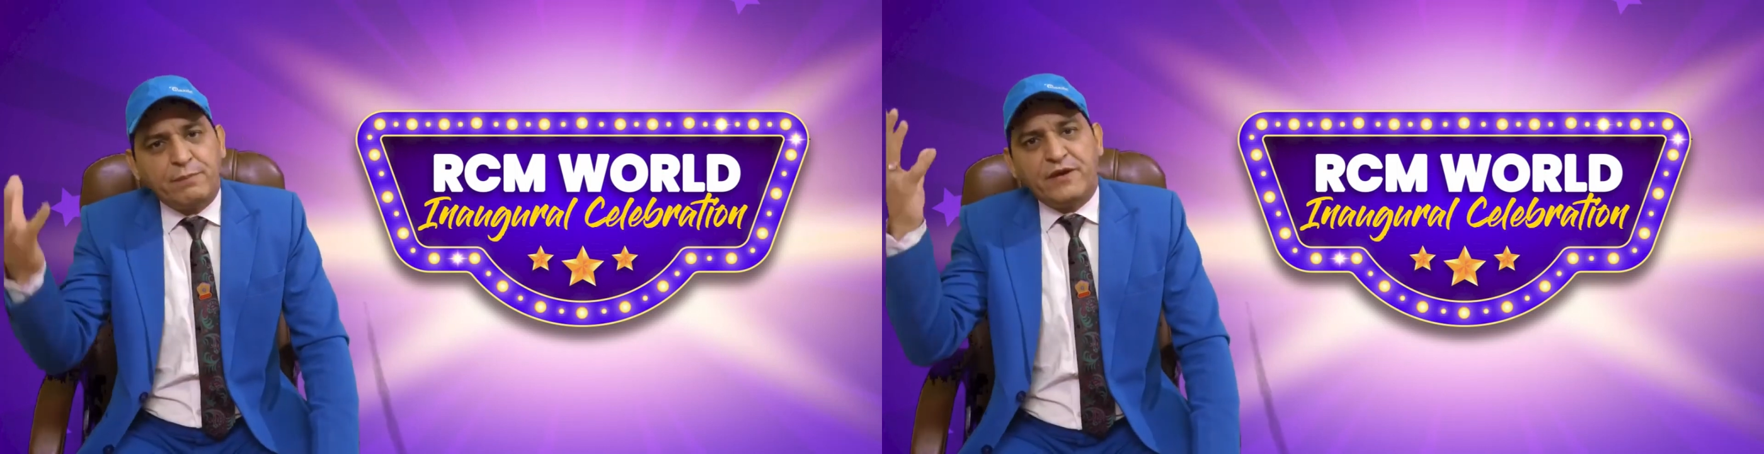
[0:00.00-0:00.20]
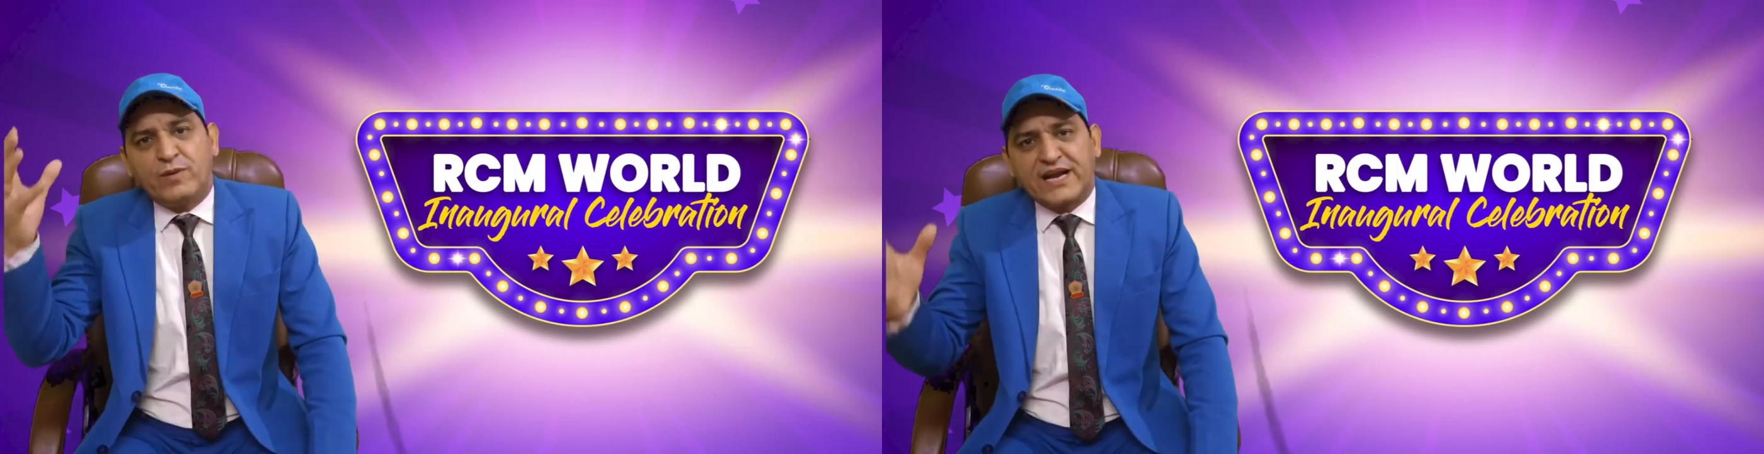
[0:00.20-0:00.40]
भी
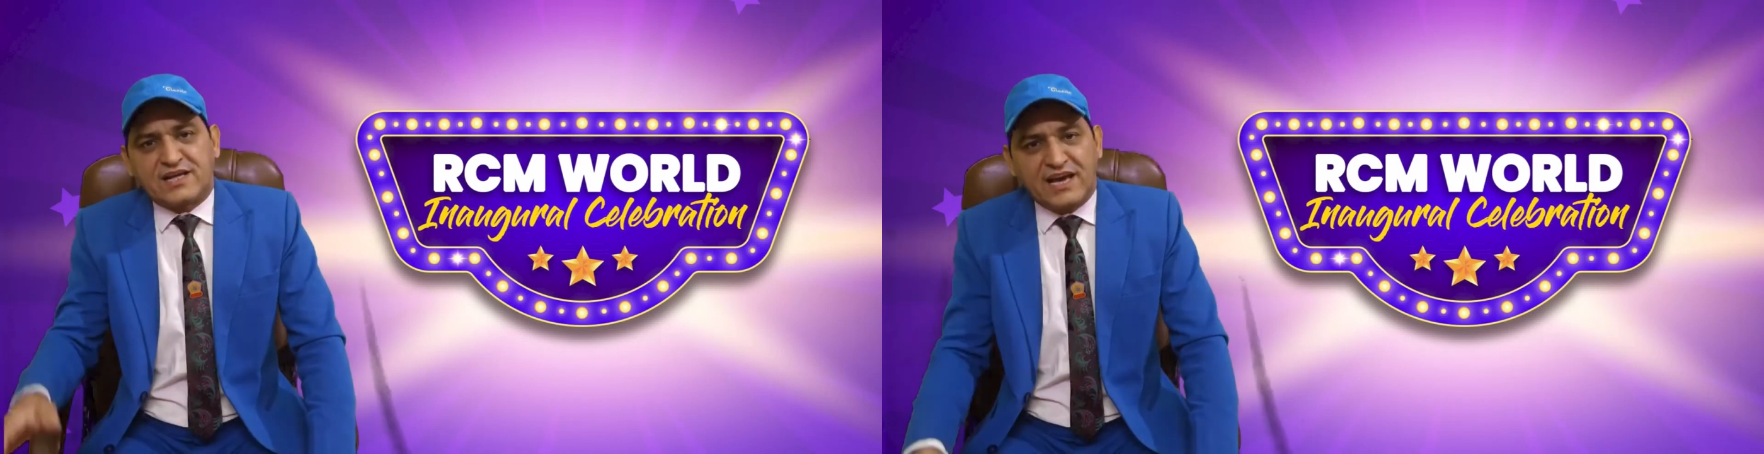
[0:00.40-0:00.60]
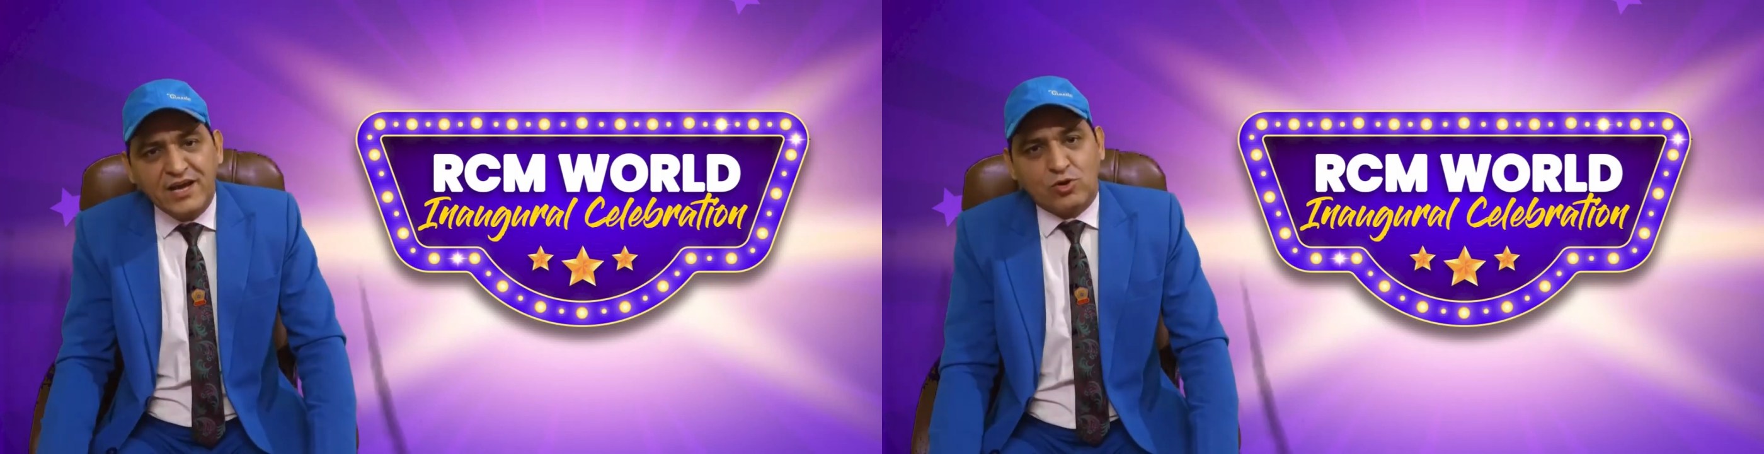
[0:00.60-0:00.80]
भीलवाड़ा
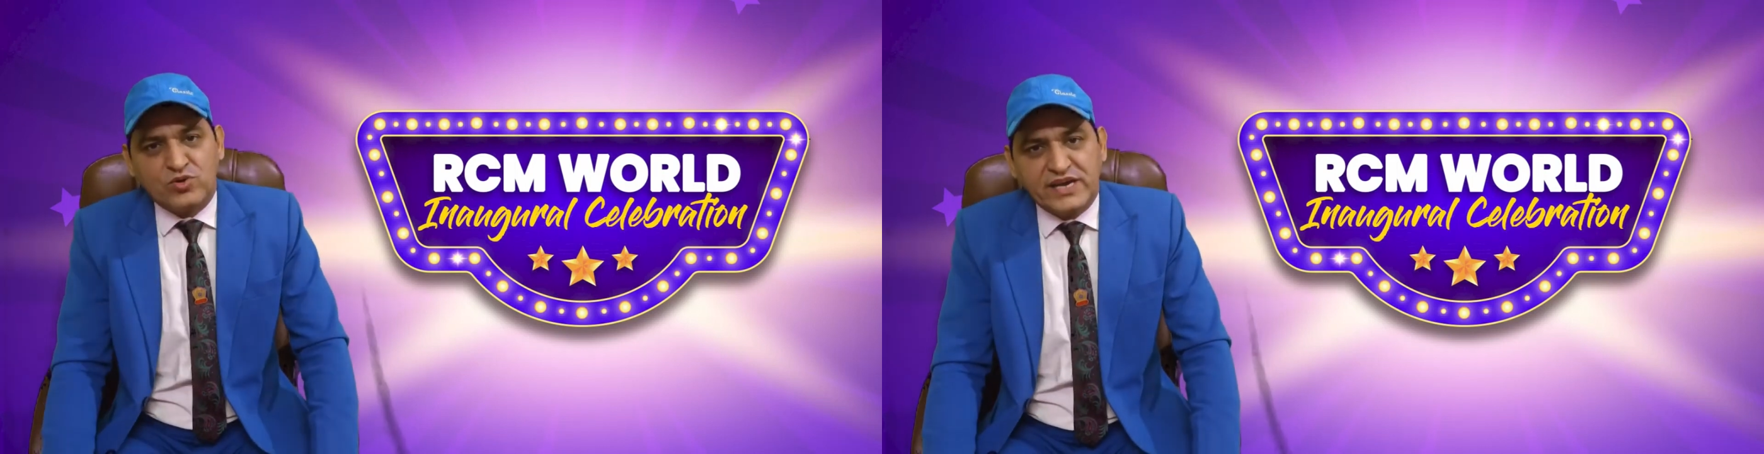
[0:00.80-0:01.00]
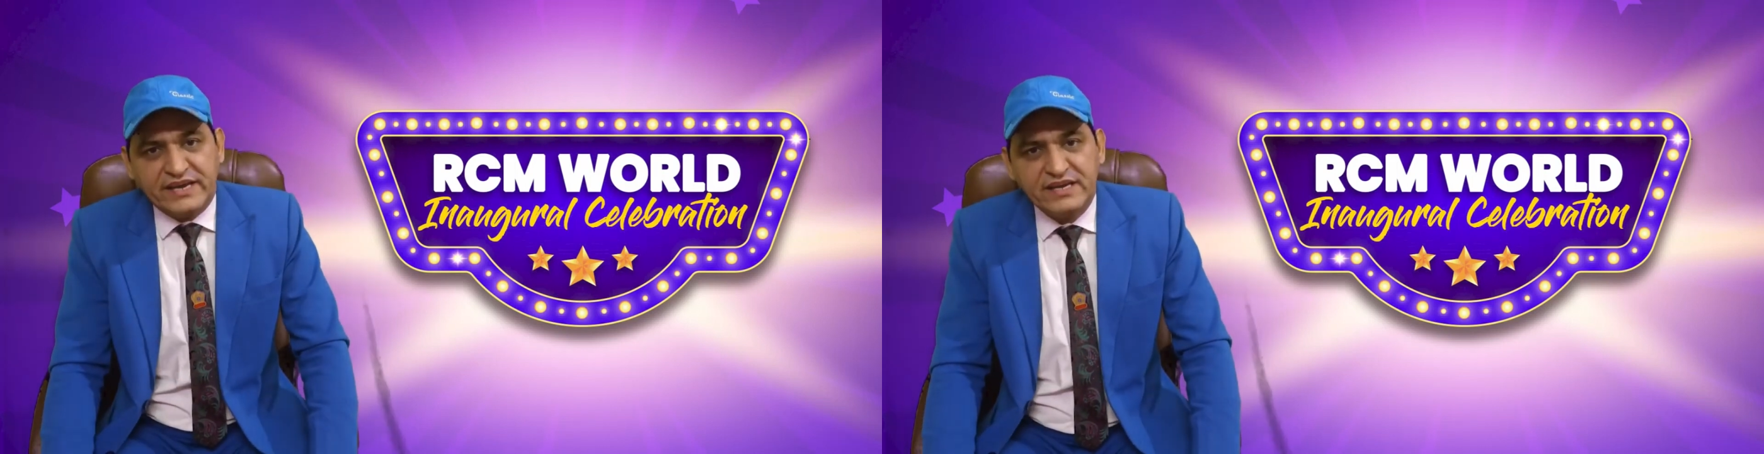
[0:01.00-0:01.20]
गए
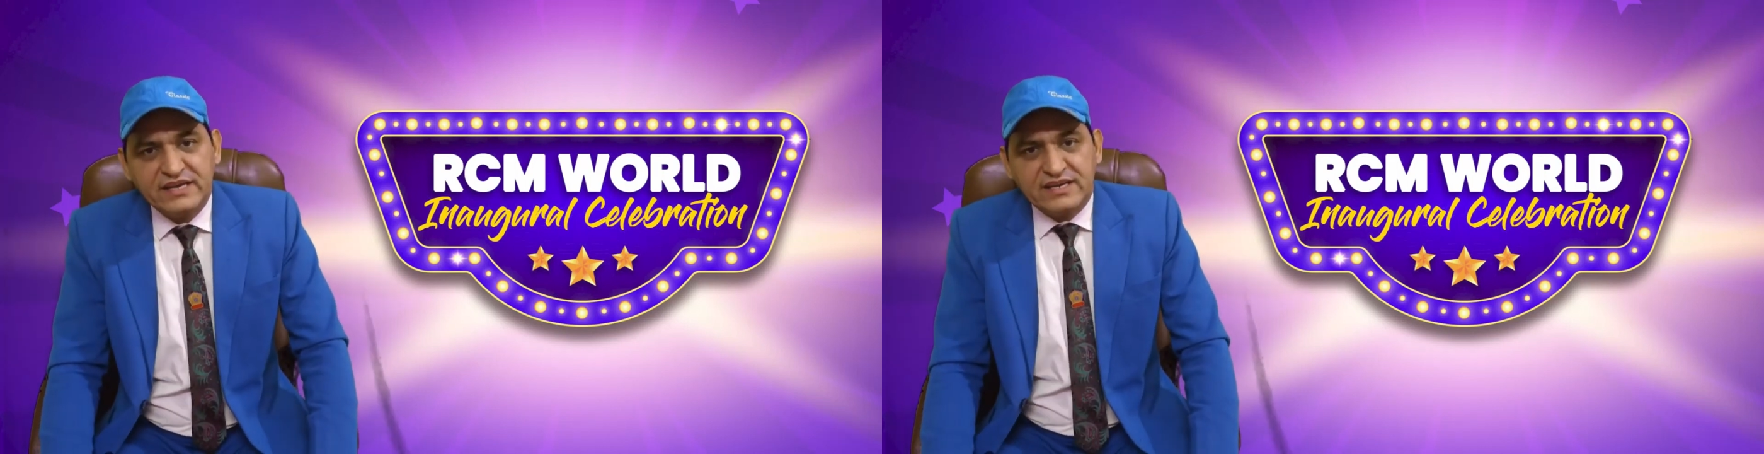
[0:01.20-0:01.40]
होंगे